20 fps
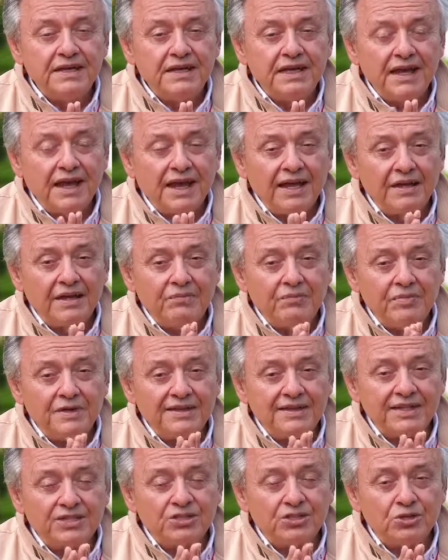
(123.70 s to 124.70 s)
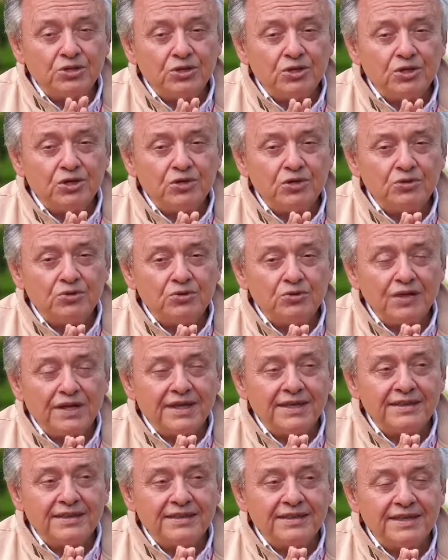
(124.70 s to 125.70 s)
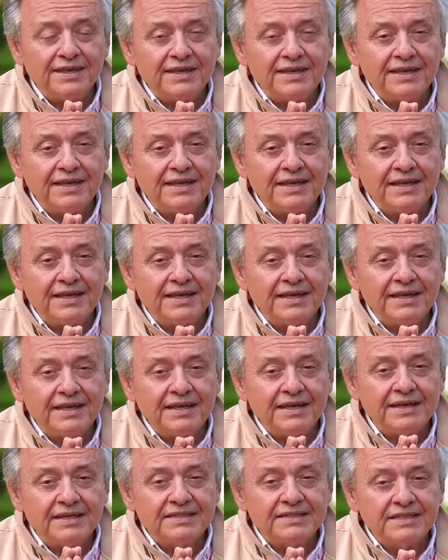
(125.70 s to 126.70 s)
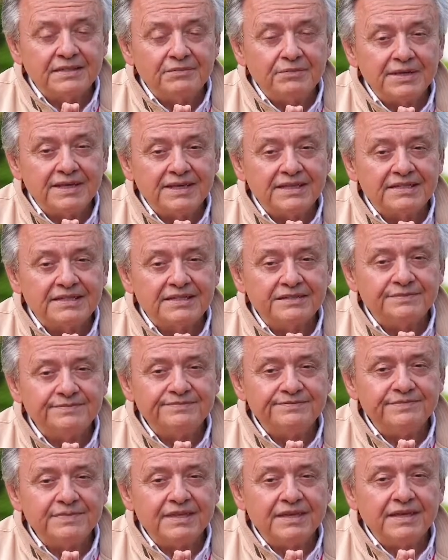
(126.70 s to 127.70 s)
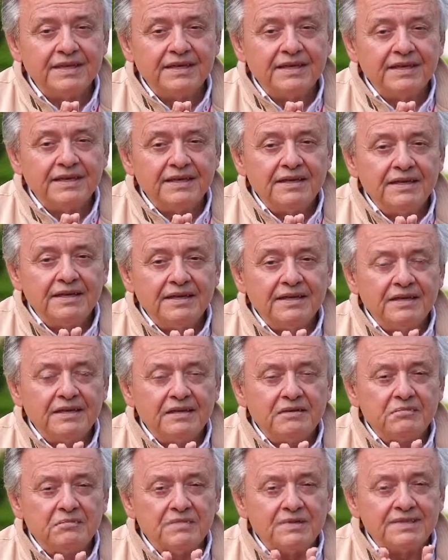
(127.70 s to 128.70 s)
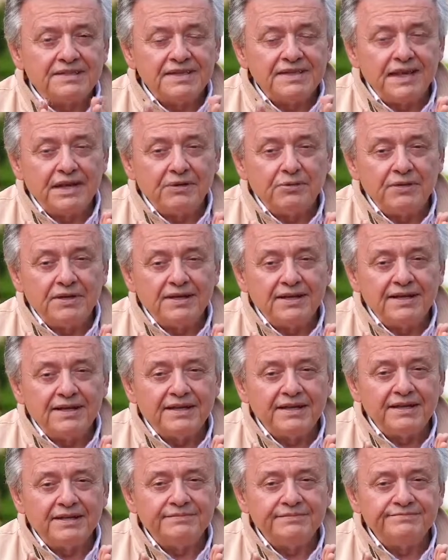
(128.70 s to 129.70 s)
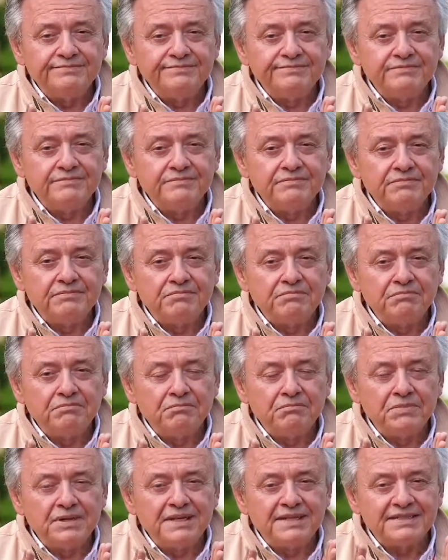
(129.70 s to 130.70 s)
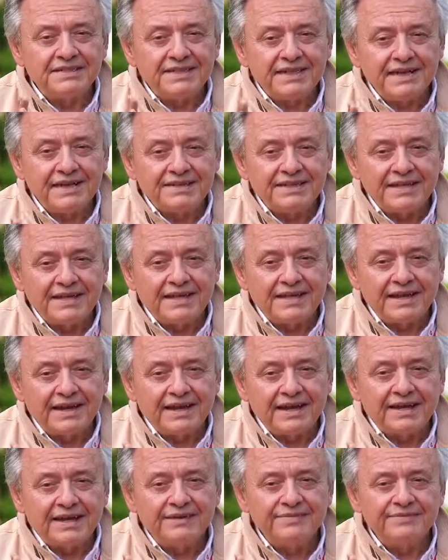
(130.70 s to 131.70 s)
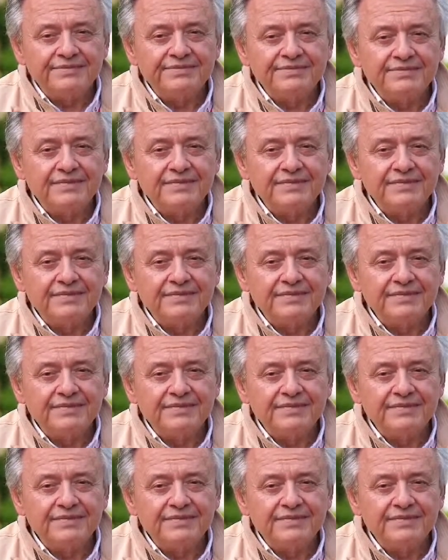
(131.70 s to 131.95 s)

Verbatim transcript: Y la invitación durante este mes, mes de la Virgen, mes de la tierra,